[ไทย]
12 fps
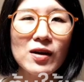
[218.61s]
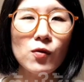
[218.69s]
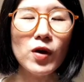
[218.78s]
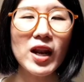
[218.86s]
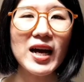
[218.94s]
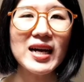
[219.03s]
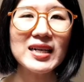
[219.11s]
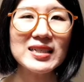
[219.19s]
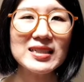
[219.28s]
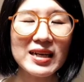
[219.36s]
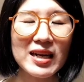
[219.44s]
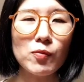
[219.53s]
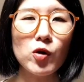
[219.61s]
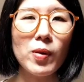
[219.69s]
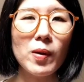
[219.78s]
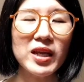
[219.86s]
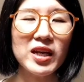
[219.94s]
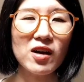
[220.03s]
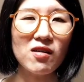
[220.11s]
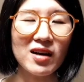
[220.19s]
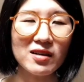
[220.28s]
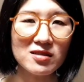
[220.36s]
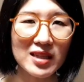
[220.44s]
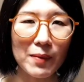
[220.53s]
เวลาระดับโดปามีนของเรา
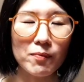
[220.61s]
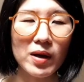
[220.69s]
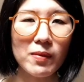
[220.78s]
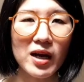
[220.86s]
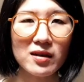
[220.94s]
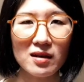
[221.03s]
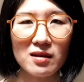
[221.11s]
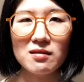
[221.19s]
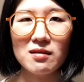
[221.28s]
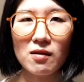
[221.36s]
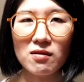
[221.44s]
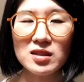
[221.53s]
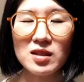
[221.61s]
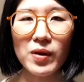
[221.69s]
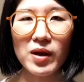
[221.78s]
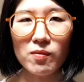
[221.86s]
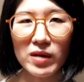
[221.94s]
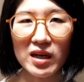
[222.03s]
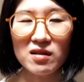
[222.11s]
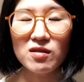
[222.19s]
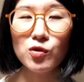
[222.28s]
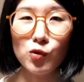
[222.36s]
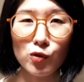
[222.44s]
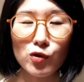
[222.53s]
ต่ำมากๆเนี่ยเราก็จะเป็นเหมือน
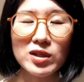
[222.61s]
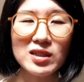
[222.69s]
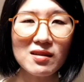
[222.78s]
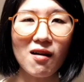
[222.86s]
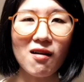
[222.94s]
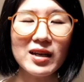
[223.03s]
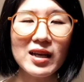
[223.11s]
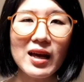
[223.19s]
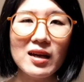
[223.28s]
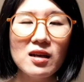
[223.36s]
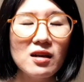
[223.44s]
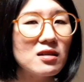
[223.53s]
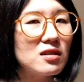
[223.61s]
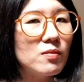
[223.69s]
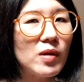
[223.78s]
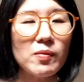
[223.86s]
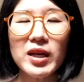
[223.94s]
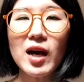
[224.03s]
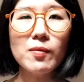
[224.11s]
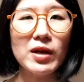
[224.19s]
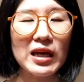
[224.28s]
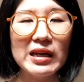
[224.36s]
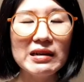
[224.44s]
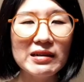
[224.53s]
หนูตัวที่สองเนี่ยแหละที่มันไม่ทำอะไร
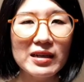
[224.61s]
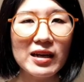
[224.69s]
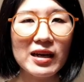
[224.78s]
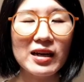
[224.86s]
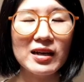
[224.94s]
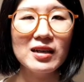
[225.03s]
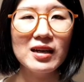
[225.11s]
เลยนะคะ